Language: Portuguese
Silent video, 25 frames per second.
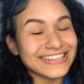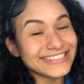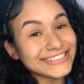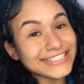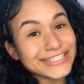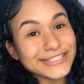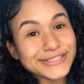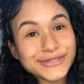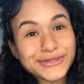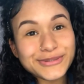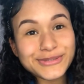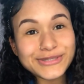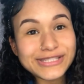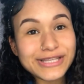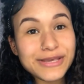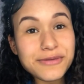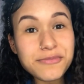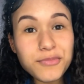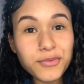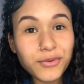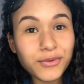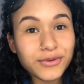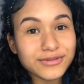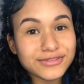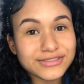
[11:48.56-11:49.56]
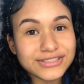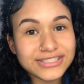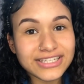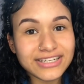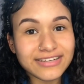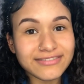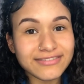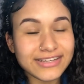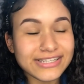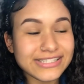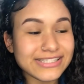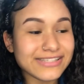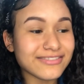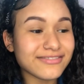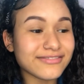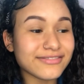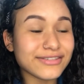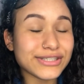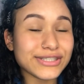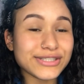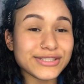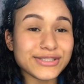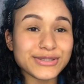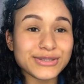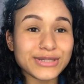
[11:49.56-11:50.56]
Gente, eu gostei muito de gravar esse
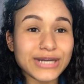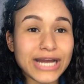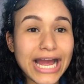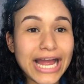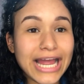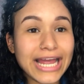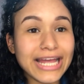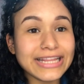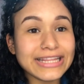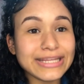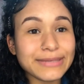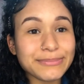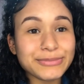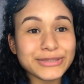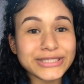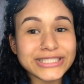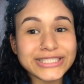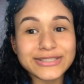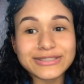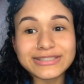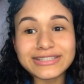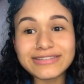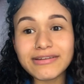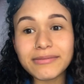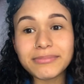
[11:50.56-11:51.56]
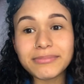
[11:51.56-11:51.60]
vídeo, é até porque eu tava